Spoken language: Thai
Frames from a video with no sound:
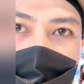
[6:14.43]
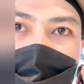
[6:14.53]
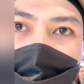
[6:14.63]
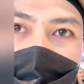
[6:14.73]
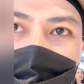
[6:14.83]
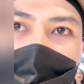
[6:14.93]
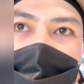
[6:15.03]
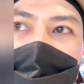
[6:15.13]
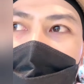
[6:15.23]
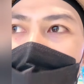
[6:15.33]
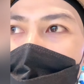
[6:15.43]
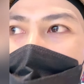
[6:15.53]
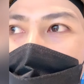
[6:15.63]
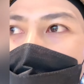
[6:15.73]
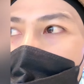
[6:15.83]
อีเวนต์ของคู่นี้นะครั
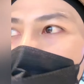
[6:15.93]
บในการ